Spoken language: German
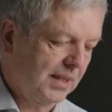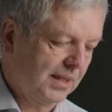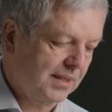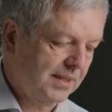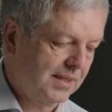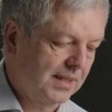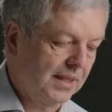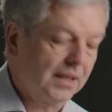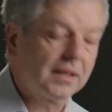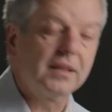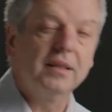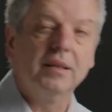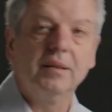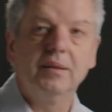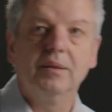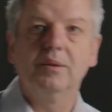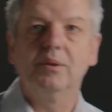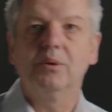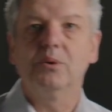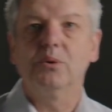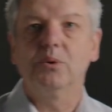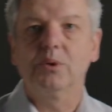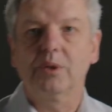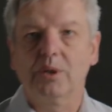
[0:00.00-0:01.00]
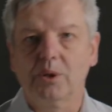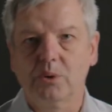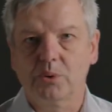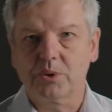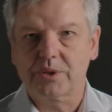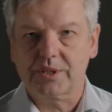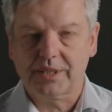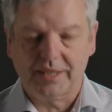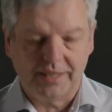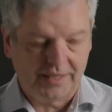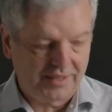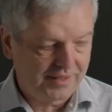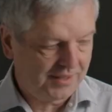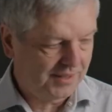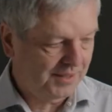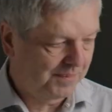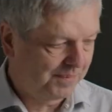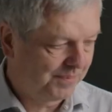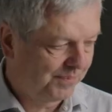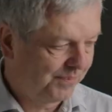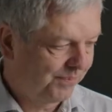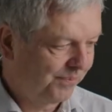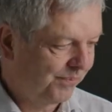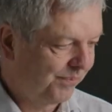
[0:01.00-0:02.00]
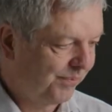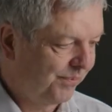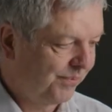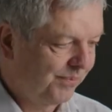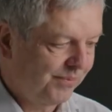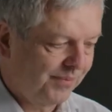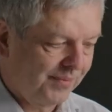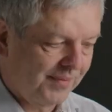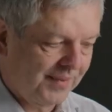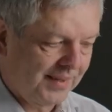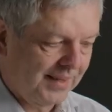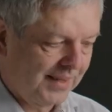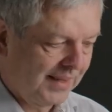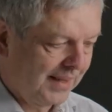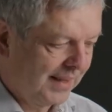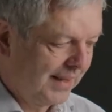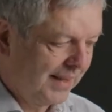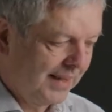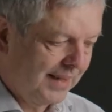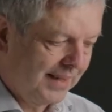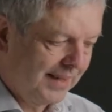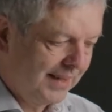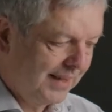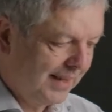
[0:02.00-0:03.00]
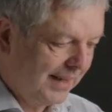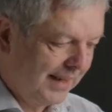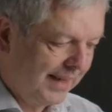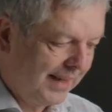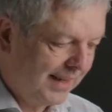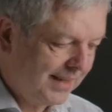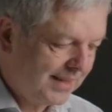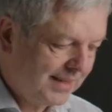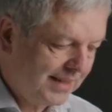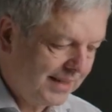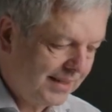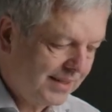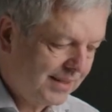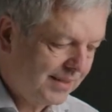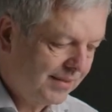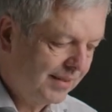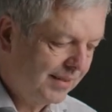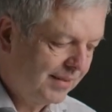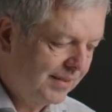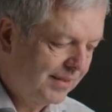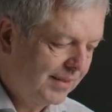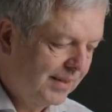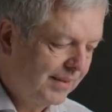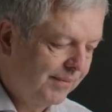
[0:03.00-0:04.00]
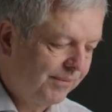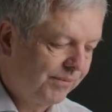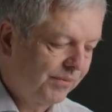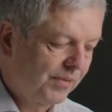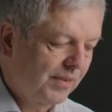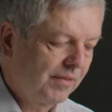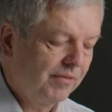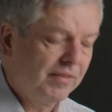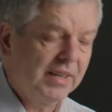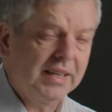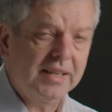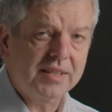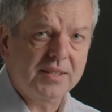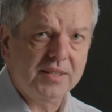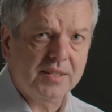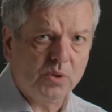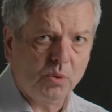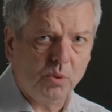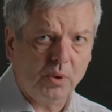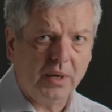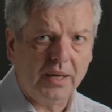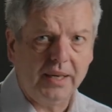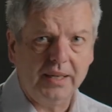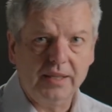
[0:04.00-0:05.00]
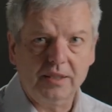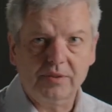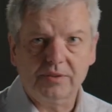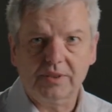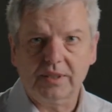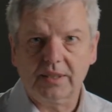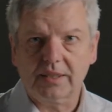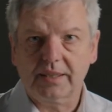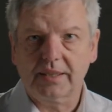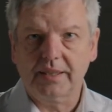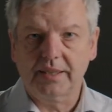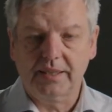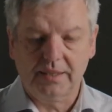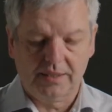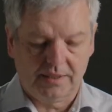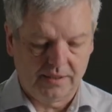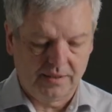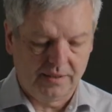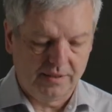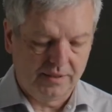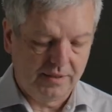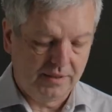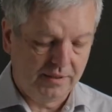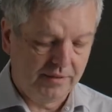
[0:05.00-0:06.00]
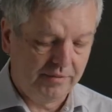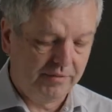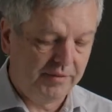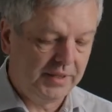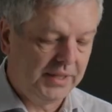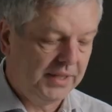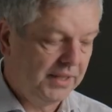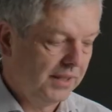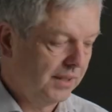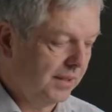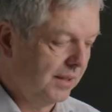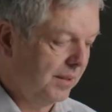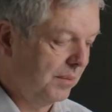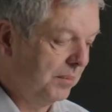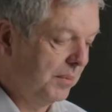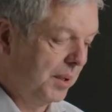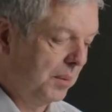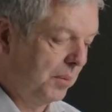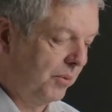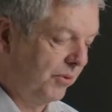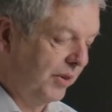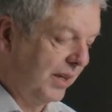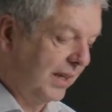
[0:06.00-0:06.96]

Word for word: zack, zack und los geht's. Es ist, wenn es so einfach geht, wie hier mit dem